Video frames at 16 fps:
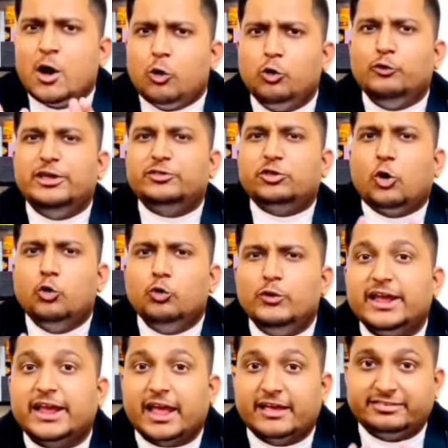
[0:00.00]
हुई तो हुई
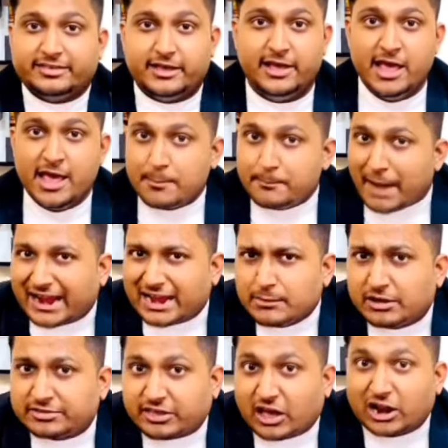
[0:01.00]
कैसे मैगी
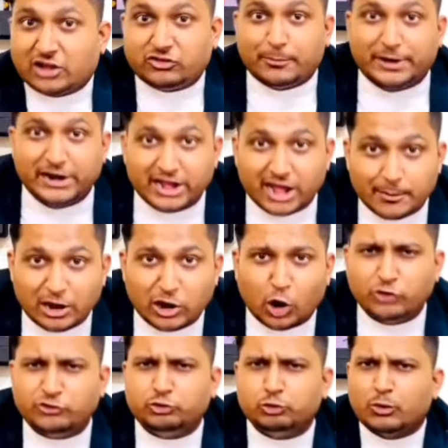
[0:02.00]
मसाला जब इंडिया में
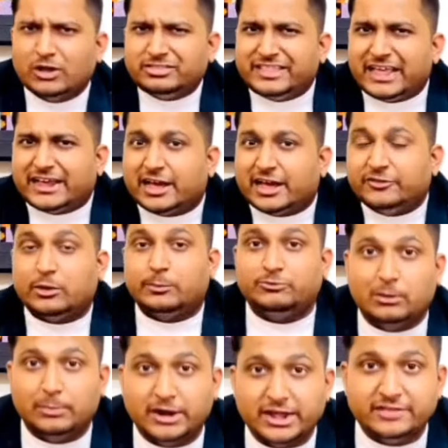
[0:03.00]
लॉन्च हुआ दिक्कत सबसे
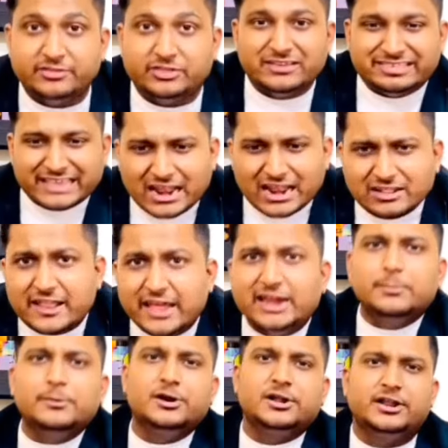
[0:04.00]
बड़ी थी सेल नहीं
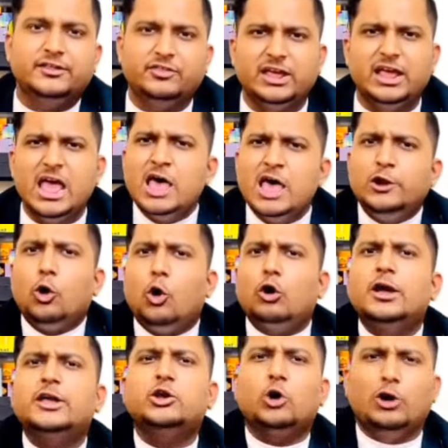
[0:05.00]
बढ़ रही थी लोग
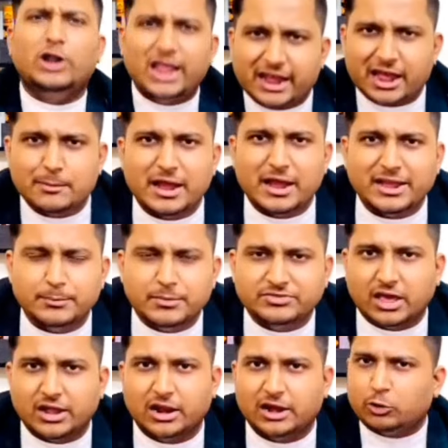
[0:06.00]
क्यों लेंगे मैगी
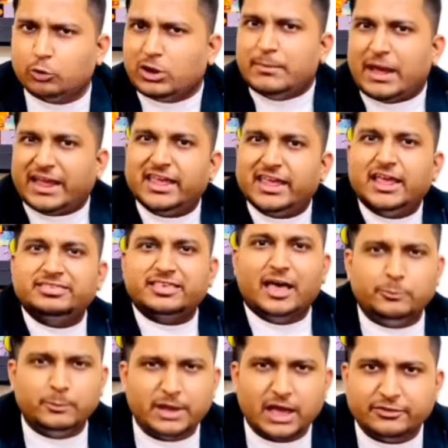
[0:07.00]
मसाला क्योंकि मैगी के
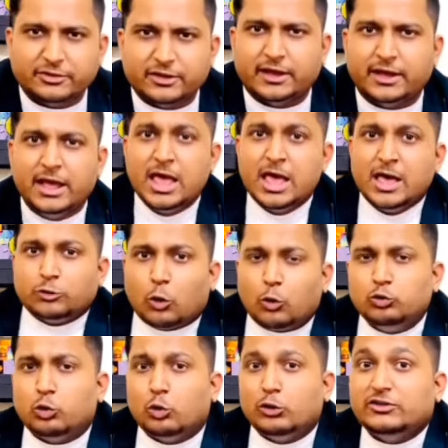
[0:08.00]
साथ भी आता है तो
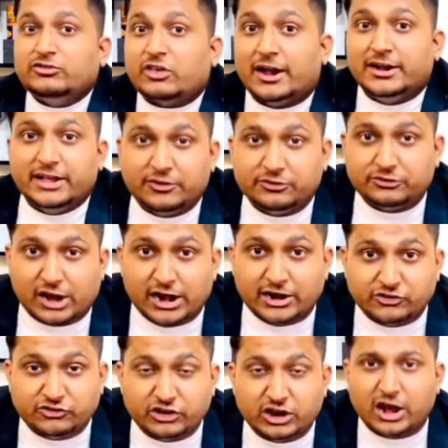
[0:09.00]
उन्होंने सारी स्ट्रैटेजी